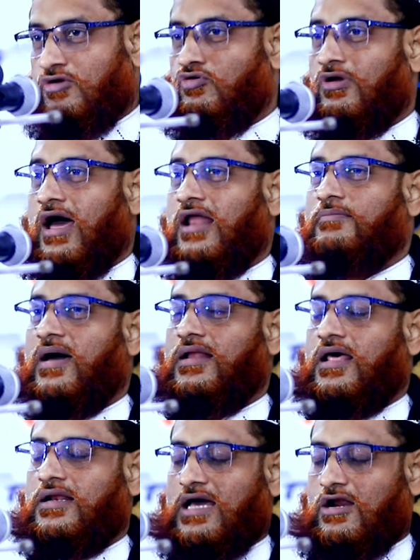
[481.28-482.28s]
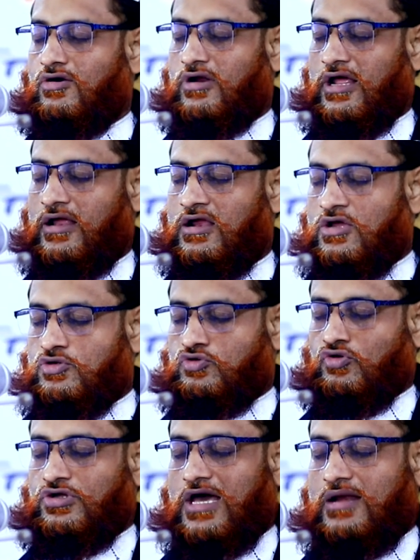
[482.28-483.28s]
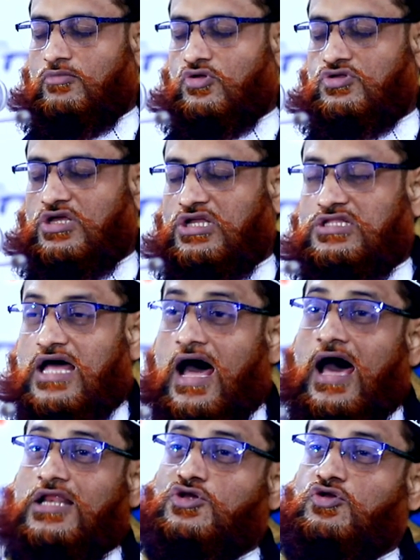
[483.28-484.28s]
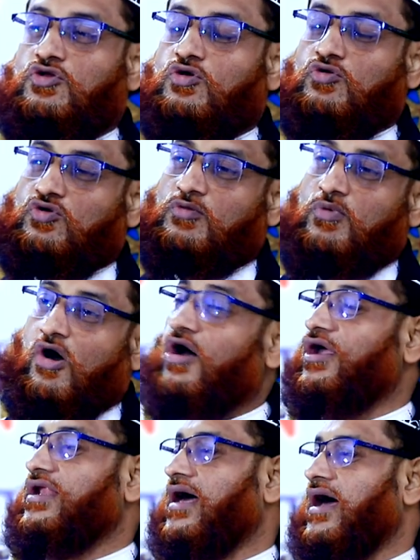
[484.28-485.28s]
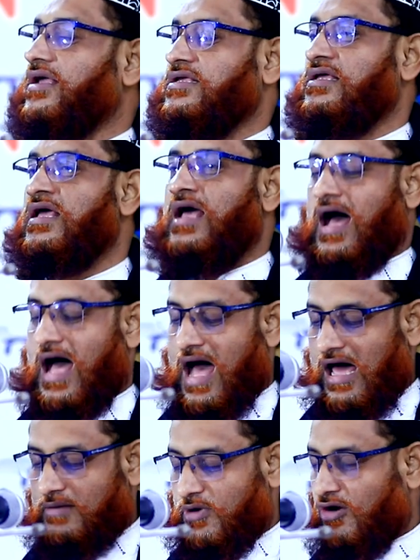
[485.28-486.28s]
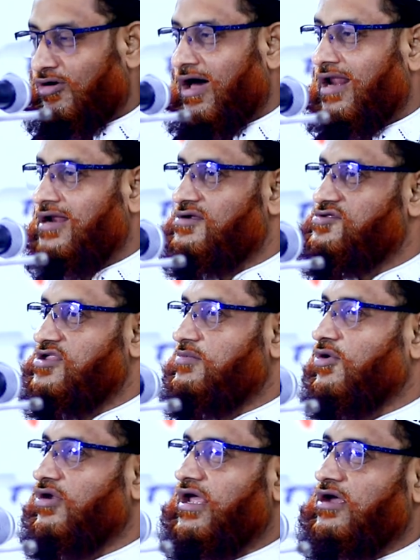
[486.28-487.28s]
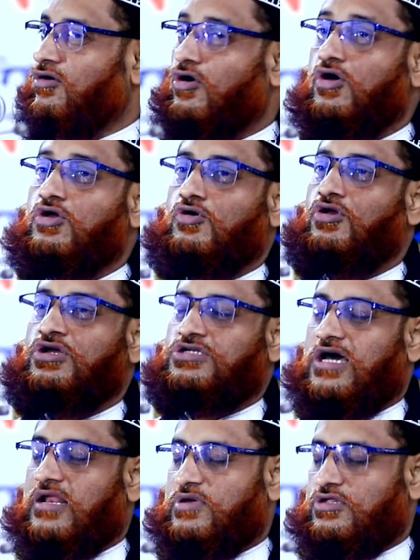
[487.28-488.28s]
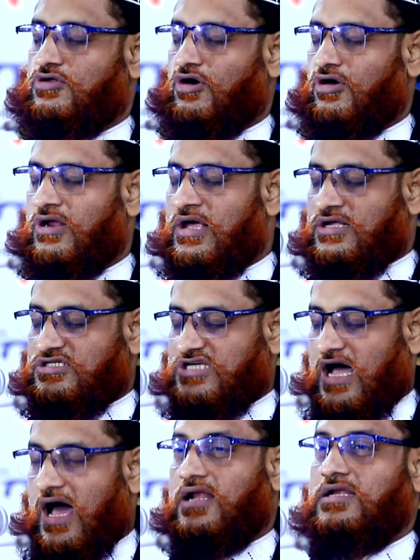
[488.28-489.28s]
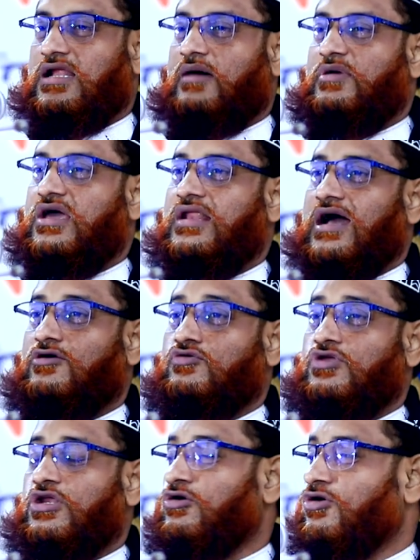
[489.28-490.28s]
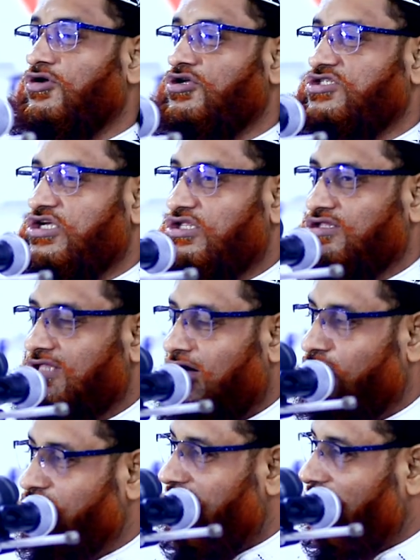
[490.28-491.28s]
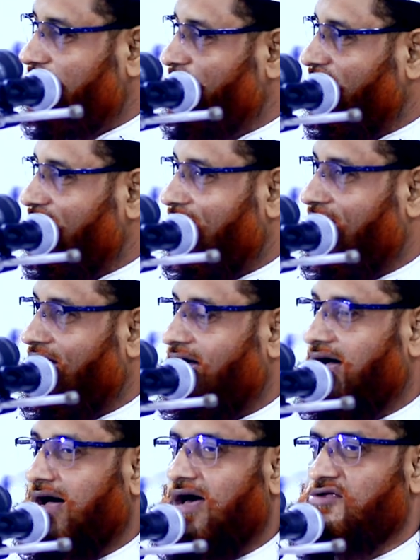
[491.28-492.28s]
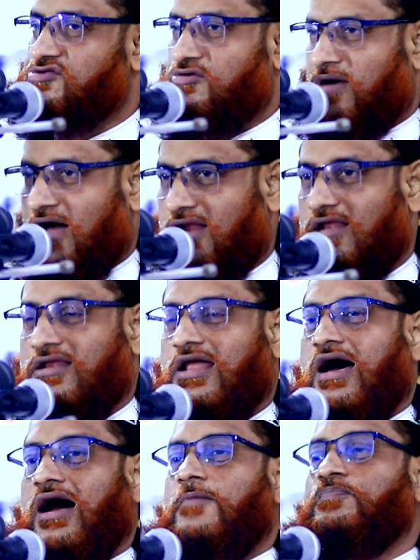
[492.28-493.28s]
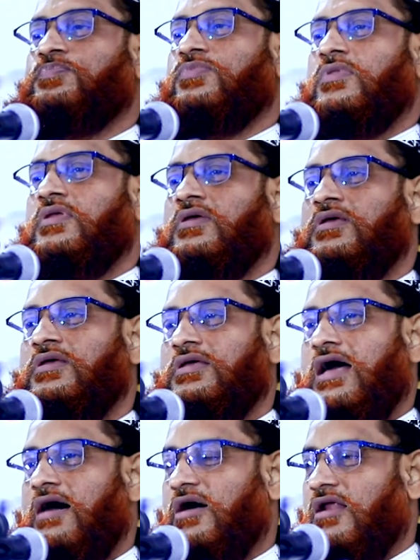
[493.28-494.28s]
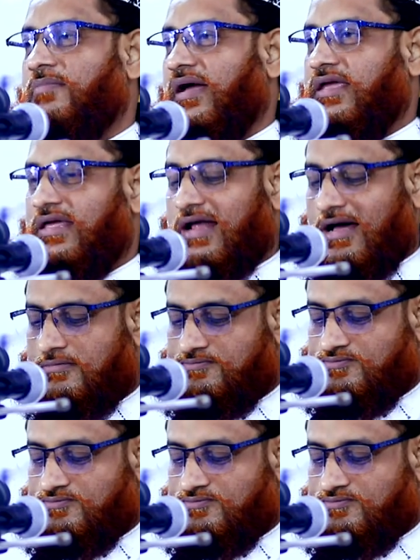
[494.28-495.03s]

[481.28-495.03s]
এই কোরআন মানার কারণে দুনিয়ার মধ্যে তার জন্য কোনো ভয় নাই আর পরকালীন জীবনে ওর কলেজার ভিতর জাহান নামের আগুনের কোনো চিন্তাও থাকবে না সুহান আমার ভাইরা